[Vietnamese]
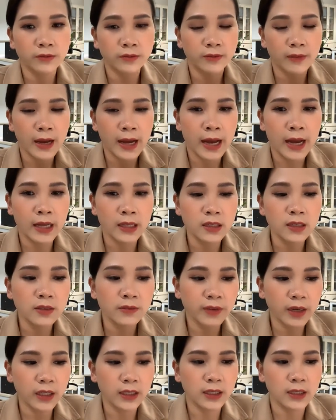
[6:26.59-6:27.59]
Và như
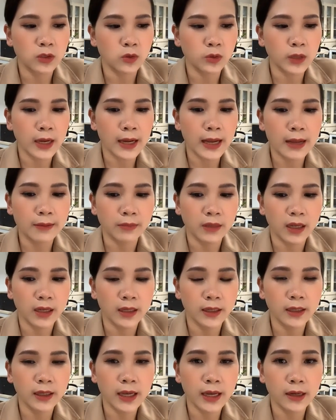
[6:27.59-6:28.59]
vậy thì chúng ta cảm
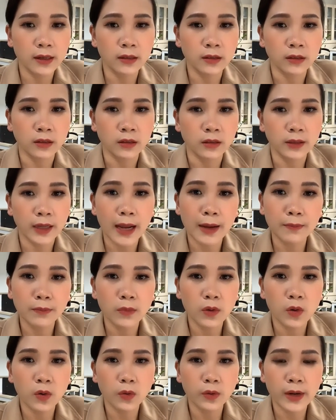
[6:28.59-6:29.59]
thấy là ở Nam
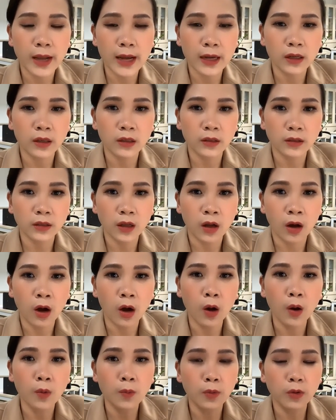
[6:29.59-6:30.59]
Bộ đang
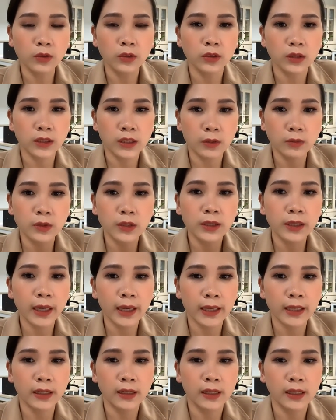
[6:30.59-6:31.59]
có một trong những
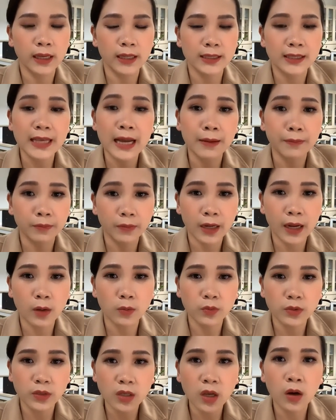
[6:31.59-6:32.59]
ngày là giảm
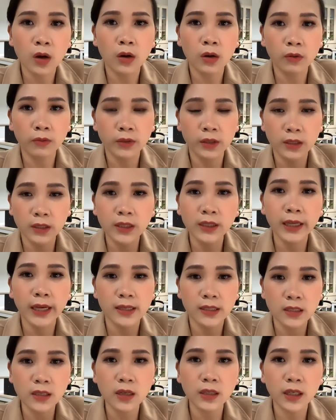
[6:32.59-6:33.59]
nóng so với những ngày
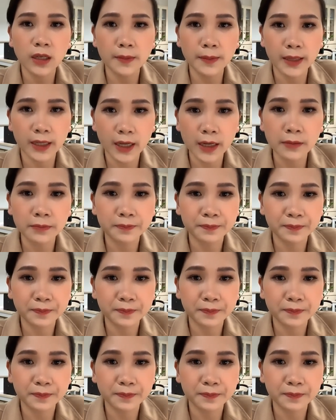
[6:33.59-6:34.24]
trước nhé các bạn nhé.